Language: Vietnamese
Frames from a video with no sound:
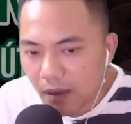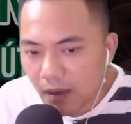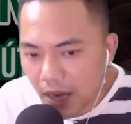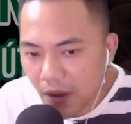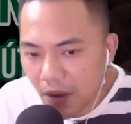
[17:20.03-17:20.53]

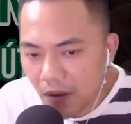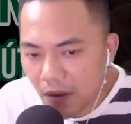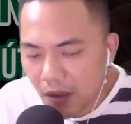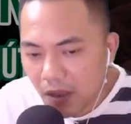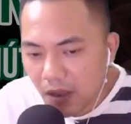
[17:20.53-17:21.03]
Kế đó,
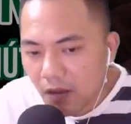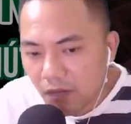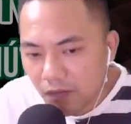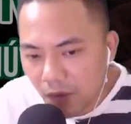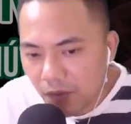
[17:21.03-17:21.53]

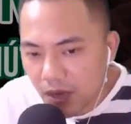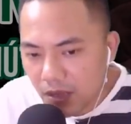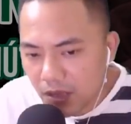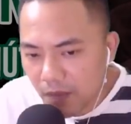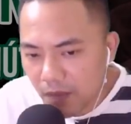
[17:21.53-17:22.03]
vùng nước
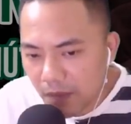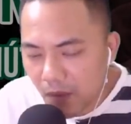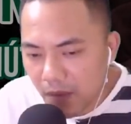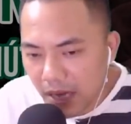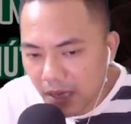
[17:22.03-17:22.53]
trước mặt
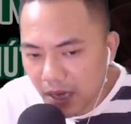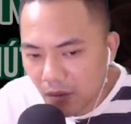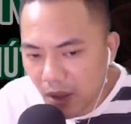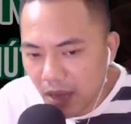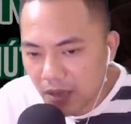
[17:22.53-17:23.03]
bóng đen kia
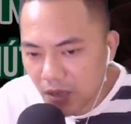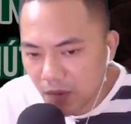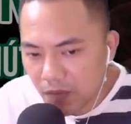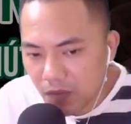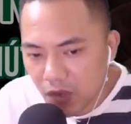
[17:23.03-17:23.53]
thoáng chốc
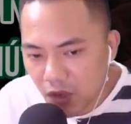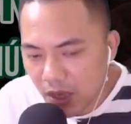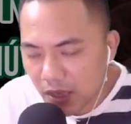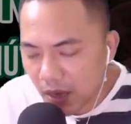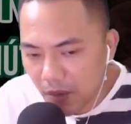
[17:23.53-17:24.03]

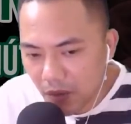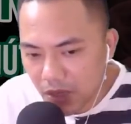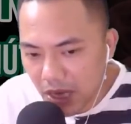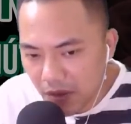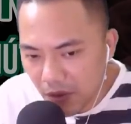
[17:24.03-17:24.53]
chuyển thành màu
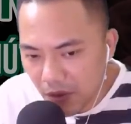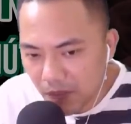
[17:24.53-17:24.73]
trắng đục.